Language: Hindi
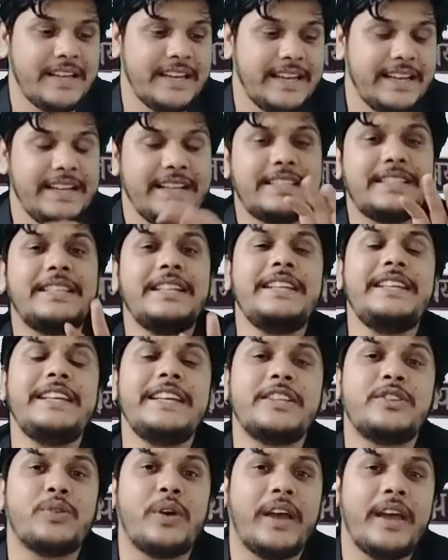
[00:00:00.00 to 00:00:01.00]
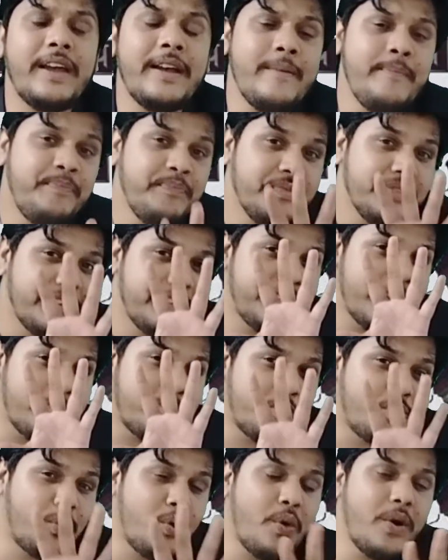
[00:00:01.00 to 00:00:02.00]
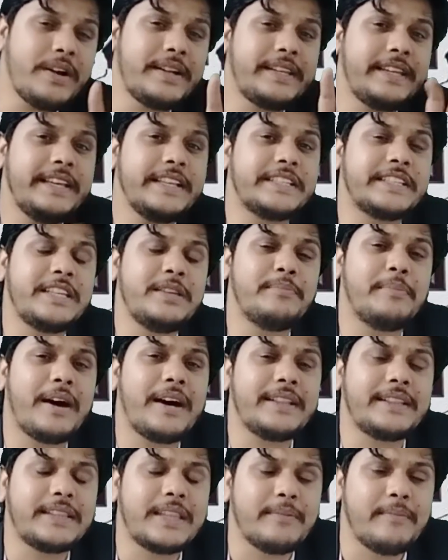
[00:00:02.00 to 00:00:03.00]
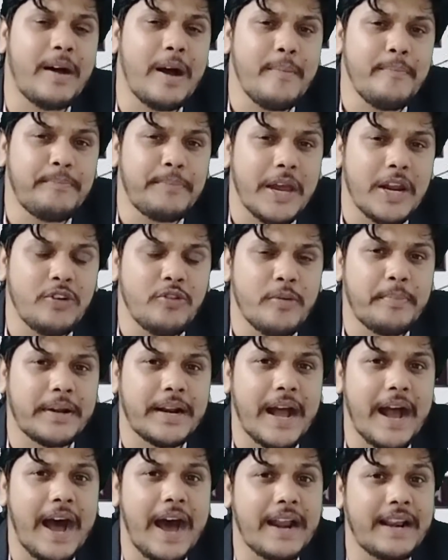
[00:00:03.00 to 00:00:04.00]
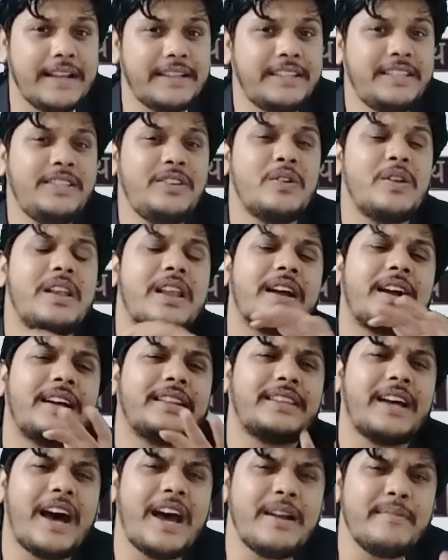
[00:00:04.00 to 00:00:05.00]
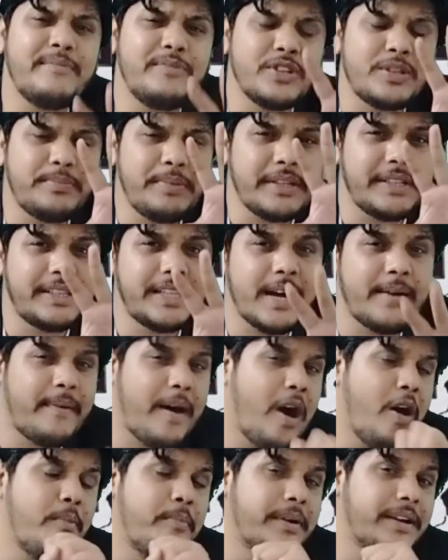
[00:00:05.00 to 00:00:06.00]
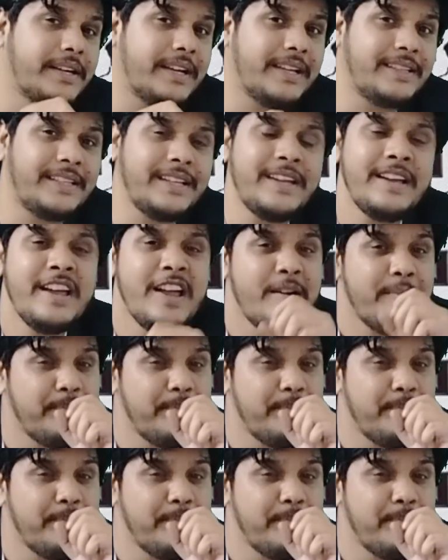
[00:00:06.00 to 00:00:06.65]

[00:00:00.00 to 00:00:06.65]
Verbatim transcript: इसलिए जो है जब कोर्ट केस की बात तमाम पहलुओं पर आ रही थी और लगातार मुझ पर दबाव बन रहे थे